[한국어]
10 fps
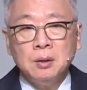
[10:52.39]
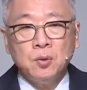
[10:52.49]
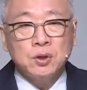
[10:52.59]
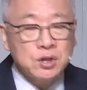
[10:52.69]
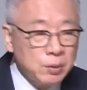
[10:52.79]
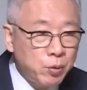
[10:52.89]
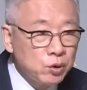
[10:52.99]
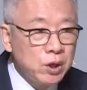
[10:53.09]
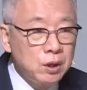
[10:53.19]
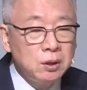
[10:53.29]
도대체
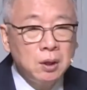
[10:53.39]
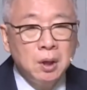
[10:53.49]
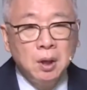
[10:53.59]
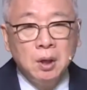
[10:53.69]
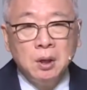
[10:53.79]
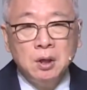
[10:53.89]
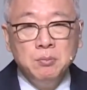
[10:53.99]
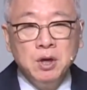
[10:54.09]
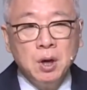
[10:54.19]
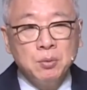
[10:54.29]
보기에는
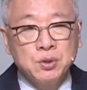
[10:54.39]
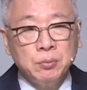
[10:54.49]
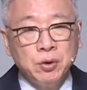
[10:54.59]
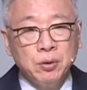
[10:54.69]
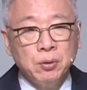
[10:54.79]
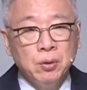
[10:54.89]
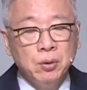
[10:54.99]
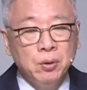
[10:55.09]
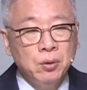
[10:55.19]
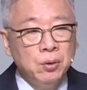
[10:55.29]
의미가 없어 보이고